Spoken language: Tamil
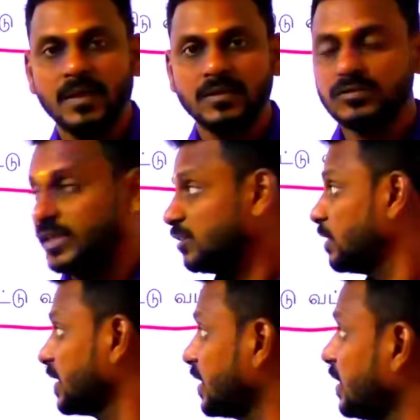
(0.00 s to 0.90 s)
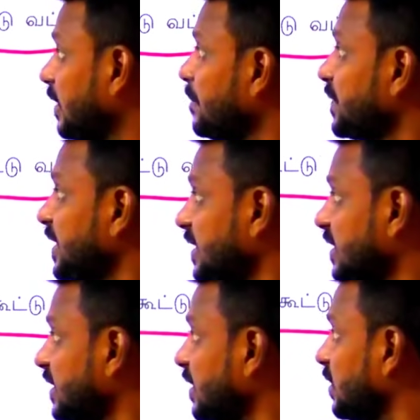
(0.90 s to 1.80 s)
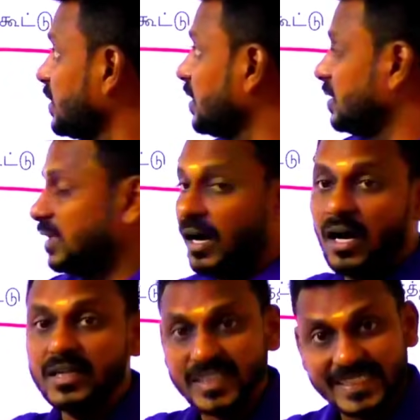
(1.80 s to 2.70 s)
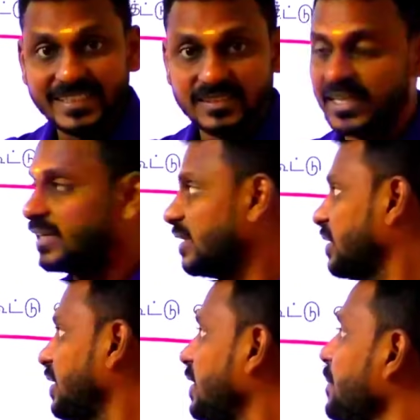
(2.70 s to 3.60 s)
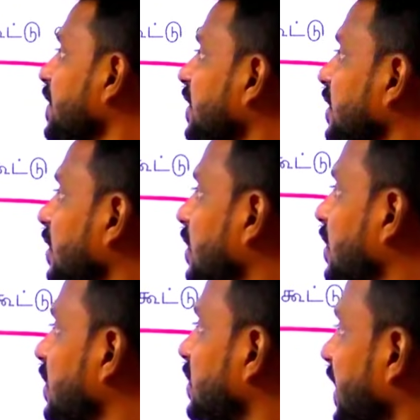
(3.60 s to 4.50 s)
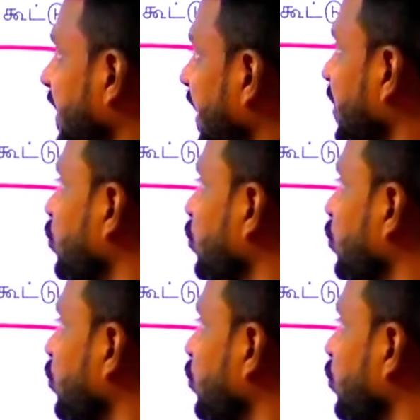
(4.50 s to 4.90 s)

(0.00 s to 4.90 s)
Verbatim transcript: ஸோ என்ன சொல்லியிருக்காங்க எத்தனை ஆண்டுகள் ஆண்டு இயர்ஸ் கேட்குறாங்க ரெண்டாயிரம்